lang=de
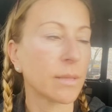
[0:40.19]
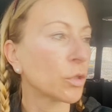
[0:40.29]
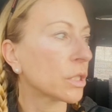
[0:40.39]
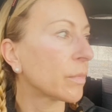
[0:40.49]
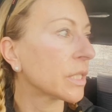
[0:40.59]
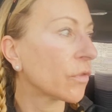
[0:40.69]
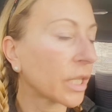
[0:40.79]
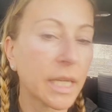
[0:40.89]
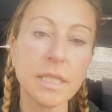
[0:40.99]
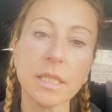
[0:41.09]
Da musste man sich von
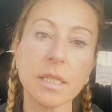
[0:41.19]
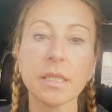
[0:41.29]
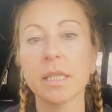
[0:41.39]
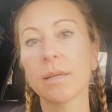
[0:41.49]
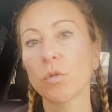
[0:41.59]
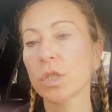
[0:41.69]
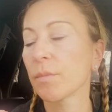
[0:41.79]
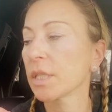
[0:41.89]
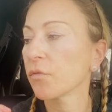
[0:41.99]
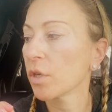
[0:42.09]
rechts distanzieren, da musste
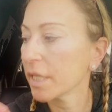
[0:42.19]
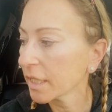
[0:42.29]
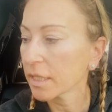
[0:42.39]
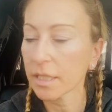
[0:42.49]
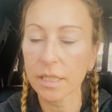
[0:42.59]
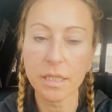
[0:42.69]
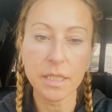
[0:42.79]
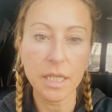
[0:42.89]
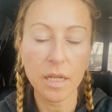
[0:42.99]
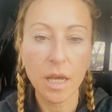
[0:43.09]
man sich von links
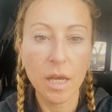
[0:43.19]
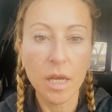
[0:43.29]
distanzieren,